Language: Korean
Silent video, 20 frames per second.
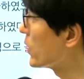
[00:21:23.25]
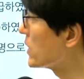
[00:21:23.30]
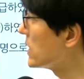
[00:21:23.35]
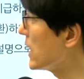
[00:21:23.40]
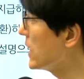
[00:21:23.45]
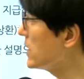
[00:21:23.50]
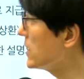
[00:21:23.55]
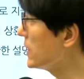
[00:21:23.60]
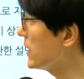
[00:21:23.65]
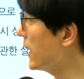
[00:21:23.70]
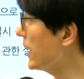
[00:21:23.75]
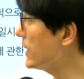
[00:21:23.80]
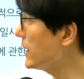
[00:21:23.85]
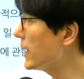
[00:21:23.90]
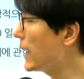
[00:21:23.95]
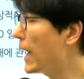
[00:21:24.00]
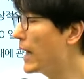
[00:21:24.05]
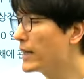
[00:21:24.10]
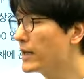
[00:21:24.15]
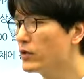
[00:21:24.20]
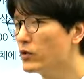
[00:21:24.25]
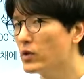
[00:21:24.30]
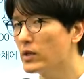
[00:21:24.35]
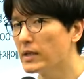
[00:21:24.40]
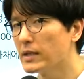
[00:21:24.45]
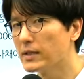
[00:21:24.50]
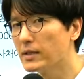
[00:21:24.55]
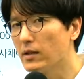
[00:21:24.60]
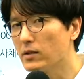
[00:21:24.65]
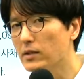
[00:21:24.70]
제시된 할인율이
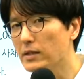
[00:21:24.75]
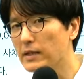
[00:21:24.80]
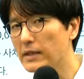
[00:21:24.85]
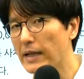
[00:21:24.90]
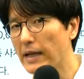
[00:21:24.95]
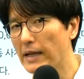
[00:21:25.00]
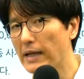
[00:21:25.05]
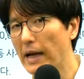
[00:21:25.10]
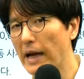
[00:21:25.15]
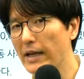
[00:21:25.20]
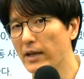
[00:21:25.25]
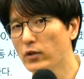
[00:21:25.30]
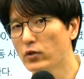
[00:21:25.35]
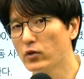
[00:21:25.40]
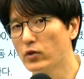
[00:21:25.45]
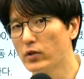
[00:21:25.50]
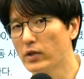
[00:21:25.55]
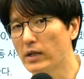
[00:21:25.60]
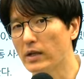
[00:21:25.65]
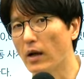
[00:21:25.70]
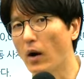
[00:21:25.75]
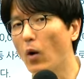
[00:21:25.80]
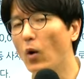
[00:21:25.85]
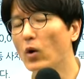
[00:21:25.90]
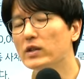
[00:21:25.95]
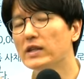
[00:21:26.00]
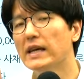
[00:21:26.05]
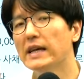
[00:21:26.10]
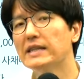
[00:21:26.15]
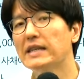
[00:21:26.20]
있었을 때 이 할인율을
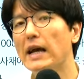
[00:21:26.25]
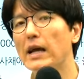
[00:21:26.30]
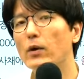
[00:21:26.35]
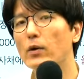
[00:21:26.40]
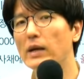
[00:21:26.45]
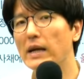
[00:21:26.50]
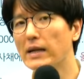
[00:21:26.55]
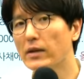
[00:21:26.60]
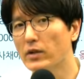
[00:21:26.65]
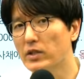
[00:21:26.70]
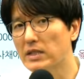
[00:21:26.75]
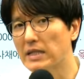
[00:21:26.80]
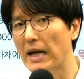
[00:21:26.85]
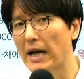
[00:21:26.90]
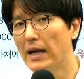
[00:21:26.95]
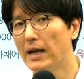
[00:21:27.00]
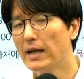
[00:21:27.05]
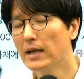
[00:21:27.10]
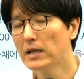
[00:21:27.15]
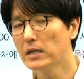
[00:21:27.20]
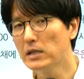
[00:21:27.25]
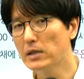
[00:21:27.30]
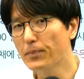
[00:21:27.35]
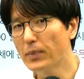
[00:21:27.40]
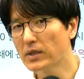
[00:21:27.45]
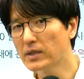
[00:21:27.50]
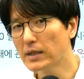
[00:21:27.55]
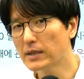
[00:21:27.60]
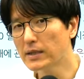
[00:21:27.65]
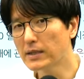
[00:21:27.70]
어디에 사용을 할 것이냐, 십
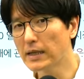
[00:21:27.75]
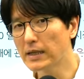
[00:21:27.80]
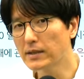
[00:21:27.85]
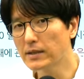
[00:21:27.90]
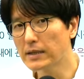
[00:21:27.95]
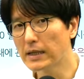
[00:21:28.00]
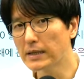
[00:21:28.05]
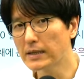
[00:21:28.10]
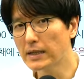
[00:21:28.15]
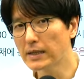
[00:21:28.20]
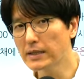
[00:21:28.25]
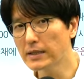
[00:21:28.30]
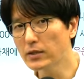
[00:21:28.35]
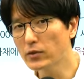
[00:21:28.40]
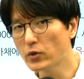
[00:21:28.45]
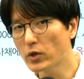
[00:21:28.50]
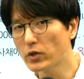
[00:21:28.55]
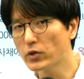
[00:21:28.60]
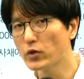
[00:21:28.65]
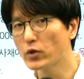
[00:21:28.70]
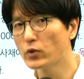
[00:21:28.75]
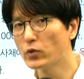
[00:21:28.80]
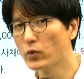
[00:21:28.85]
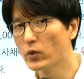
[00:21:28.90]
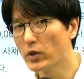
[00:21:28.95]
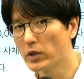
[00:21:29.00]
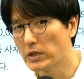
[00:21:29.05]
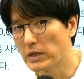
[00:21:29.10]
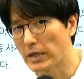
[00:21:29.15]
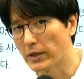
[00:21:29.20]
퍼센트 테스트할 때는 최초
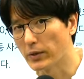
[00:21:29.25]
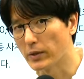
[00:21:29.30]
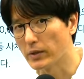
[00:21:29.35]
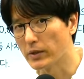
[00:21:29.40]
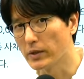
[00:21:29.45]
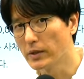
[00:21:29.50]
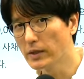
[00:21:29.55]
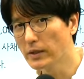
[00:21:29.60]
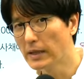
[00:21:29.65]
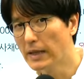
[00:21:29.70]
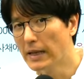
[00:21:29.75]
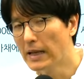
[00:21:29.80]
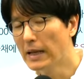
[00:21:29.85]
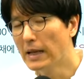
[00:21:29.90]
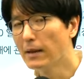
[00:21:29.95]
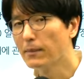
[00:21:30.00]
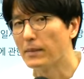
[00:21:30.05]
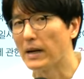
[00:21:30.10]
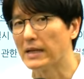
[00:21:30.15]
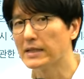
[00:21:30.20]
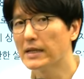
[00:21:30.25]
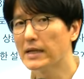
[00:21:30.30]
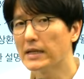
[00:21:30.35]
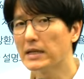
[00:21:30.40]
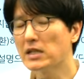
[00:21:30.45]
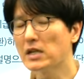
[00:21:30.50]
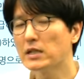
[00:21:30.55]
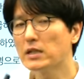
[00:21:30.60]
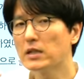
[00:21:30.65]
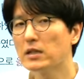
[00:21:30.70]
유효이자율, 만약에
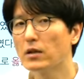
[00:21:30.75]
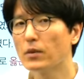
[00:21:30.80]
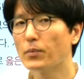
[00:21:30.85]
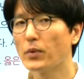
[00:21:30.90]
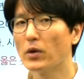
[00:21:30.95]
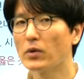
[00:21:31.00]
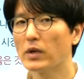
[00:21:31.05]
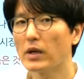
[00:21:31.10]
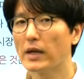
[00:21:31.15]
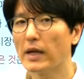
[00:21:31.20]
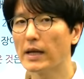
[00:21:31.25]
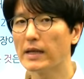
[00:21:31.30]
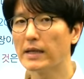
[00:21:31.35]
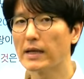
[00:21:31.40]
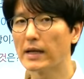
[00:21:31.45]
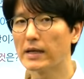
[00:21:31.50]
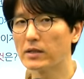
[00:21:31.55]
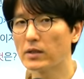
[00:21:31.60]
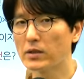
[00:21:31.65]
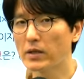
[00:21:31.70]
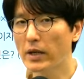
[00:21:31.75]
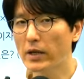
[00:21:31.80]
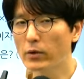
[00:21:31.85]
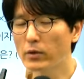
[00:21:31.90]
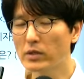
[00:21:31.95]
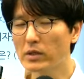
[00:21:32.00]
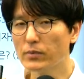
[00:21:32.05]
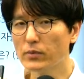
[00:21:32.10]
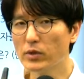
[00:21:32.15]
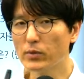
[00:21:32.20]
실질적 변경에 해당해서
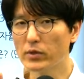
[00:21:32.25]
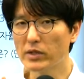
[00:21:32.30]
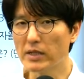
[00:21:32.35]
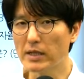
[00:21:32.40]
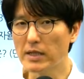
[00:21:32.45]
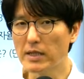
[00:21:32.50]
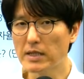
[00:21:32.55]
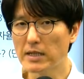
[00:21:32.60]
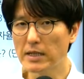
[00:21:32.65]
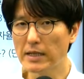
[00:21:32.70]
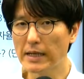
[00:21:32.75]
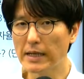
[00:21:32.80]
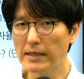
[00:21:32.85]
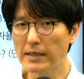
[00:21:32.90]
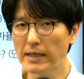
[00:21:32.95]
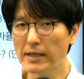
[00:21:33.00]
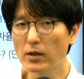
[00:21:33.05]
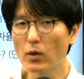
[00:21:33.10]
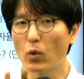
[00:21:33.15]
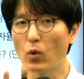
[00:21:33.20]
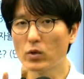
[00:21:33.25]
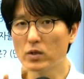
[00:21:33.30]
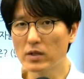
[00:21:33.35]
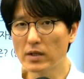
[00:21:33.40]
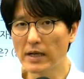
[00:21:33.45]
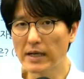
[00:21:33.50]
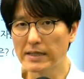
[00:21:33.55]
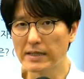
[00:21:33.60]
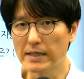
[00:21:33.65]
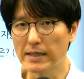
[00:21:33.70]
새로운 금융부채를 인식할 때는
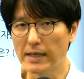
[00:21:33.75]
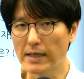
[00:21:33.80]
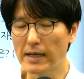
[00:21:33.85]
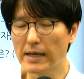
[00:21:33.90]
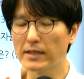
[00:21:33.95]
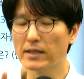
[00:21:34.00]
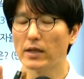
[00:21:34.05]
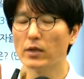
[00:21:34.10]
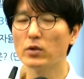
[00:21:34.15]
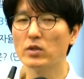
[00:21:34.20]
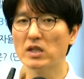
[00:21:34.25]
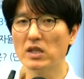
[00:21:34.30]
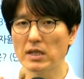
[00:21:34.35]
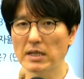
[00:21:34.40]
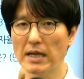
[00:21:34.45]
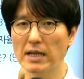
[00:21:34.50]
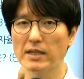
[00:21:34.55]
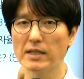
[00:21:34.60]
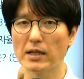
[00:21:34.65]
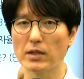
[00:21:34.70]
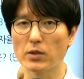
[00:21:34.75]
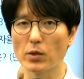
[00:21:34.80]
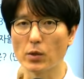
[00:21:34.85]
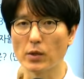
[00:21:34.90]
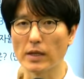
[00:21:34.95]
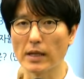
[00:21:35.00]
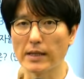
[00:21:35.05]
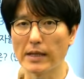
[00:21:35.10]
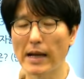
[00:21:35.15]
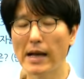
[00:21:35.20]
공정가치니까 새로운 시장이자를
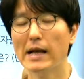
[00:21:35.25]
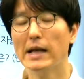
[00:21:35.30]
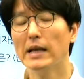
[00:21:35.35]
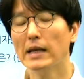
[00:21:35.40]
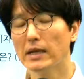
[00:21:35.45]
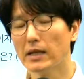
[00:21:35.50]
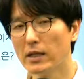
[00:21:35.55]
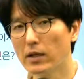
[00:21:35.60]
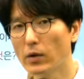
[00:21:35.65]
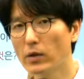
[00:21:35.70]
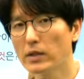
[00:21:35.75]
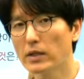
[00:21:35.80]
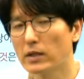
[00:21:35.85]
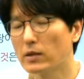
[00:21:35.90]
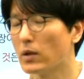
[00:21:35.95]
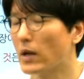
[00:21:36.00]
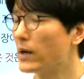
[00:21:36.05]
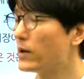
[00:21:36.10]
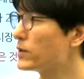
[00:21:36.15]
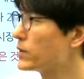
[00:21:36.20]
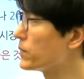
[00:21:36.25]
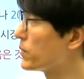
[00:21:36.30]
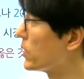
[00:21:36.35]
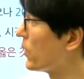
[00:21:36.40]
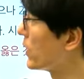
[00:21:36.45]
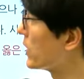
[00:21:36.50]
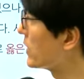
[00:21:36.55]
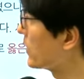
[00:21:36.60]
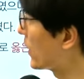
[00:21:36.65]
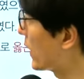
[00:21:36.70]
적용된다. 이건
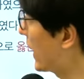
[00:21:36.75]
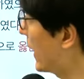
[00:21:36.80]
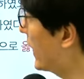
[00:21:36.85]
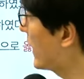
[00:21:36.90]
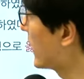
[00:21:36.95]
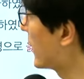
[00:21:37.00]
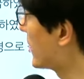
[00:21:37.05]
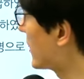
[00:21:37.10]
어뢰 속에